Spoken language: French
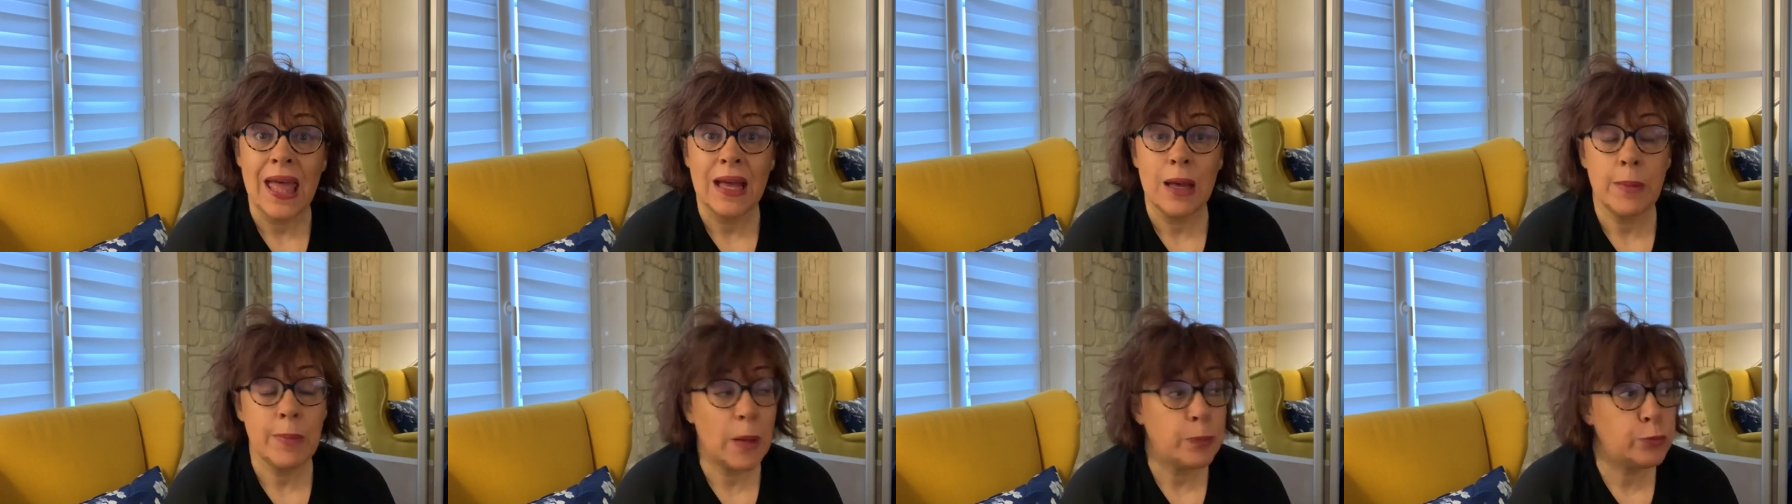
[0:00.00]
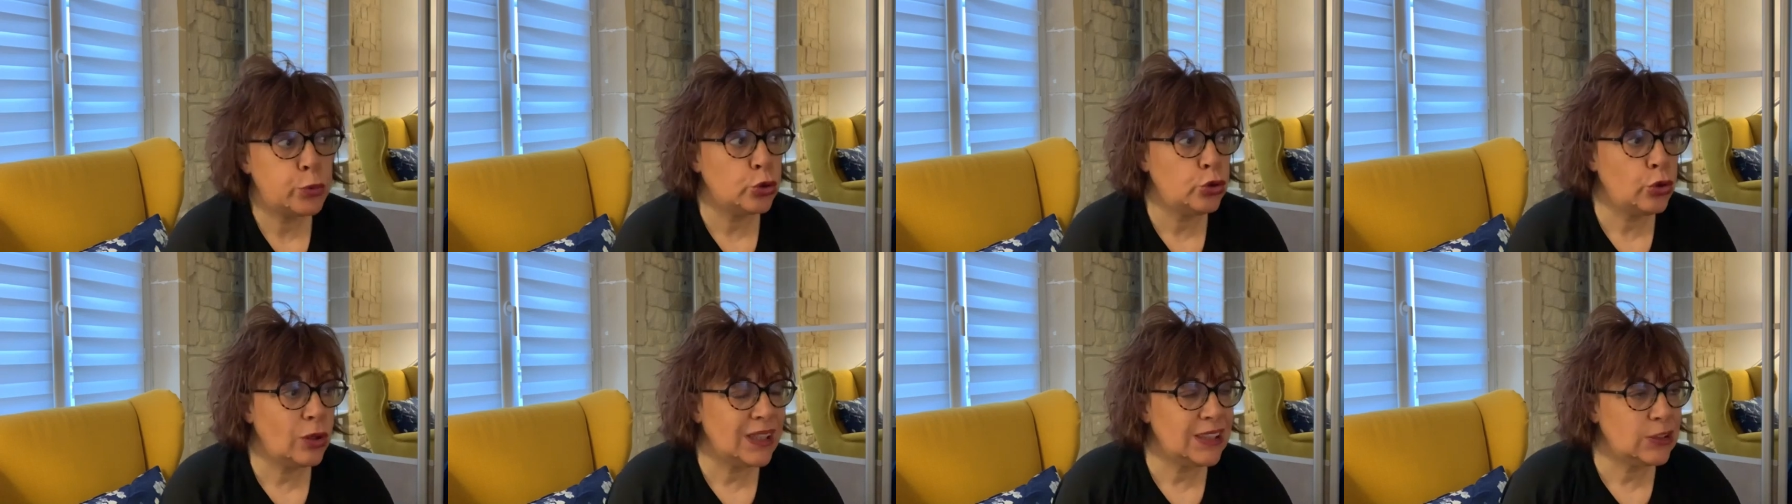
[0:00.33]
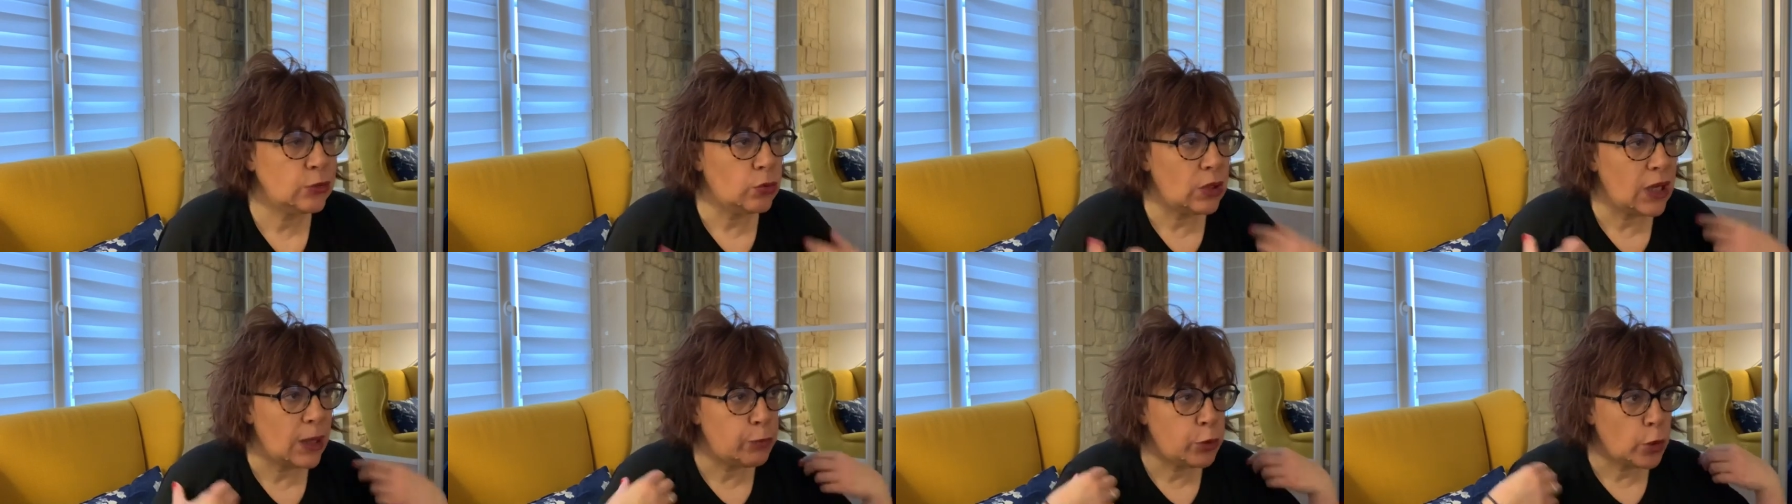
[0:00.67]
Bah, pour deux
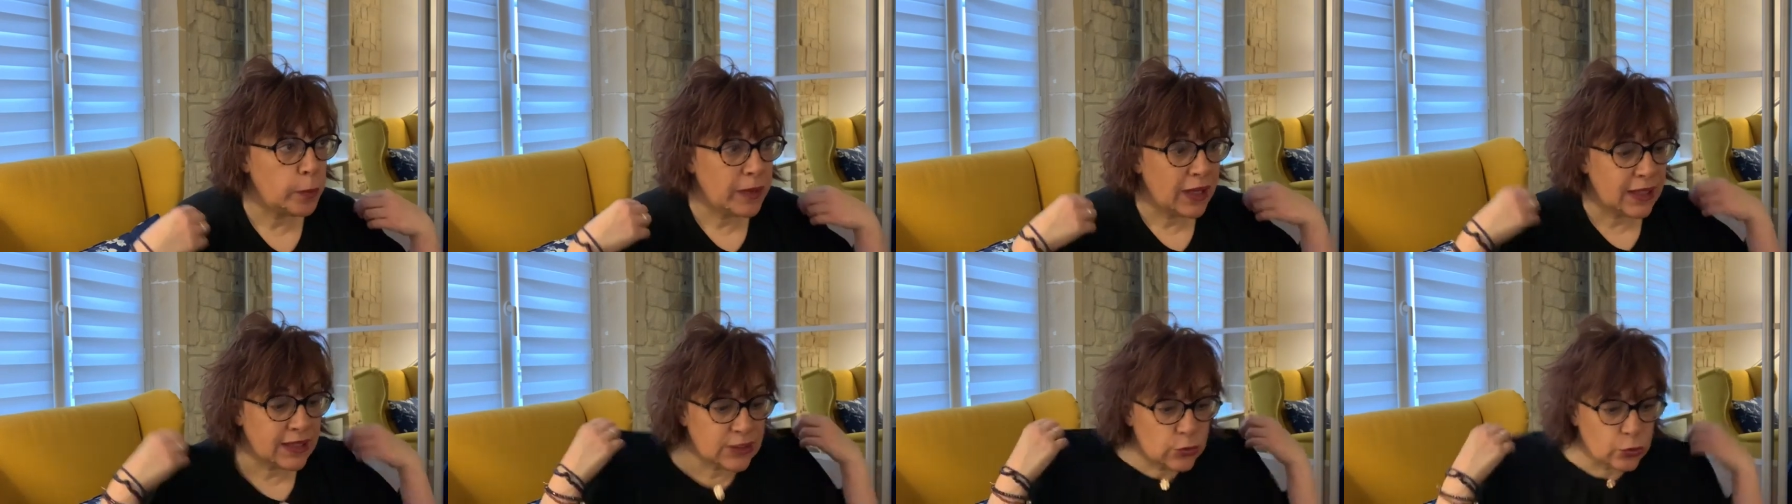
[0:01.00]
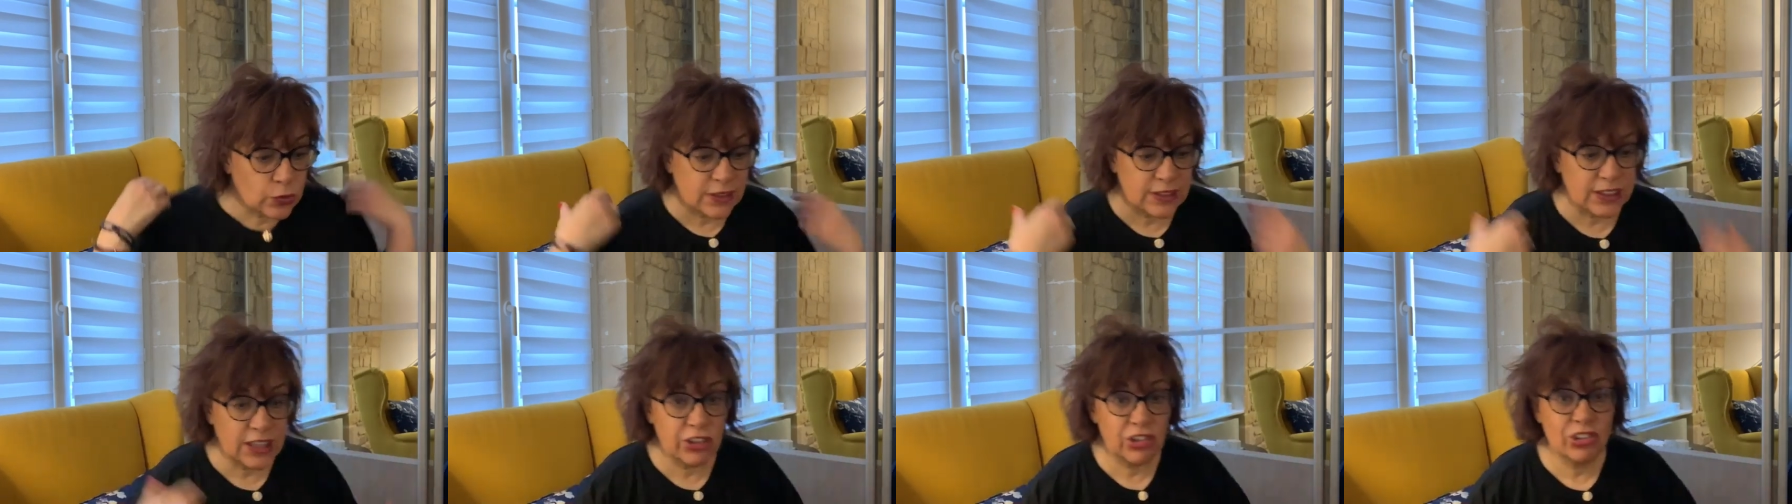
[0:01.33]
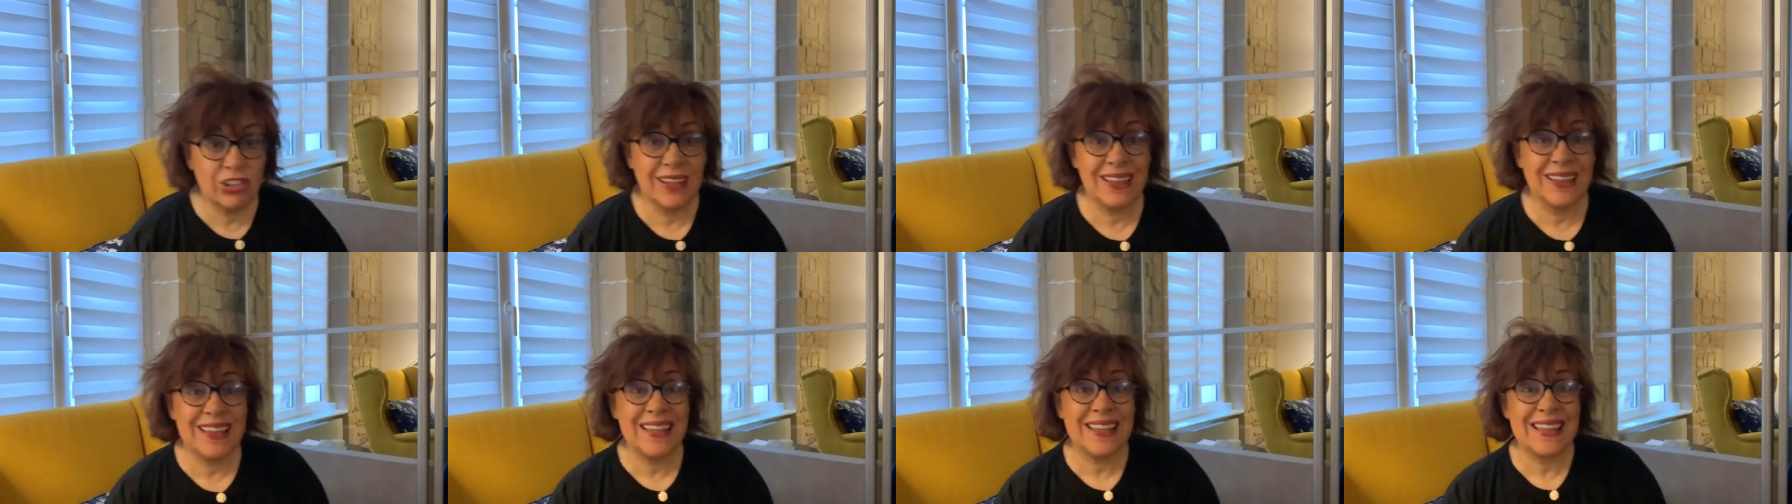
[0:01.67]
raisons. La première raison, c'est que
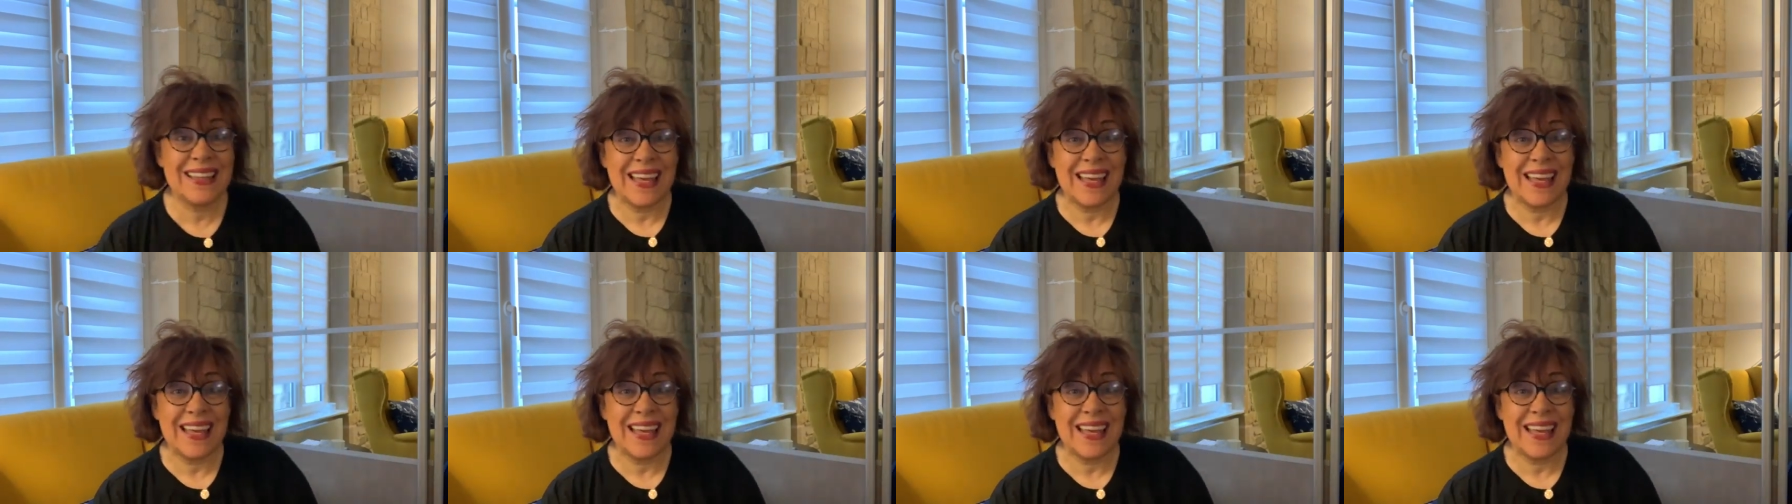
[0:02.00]
j'ai été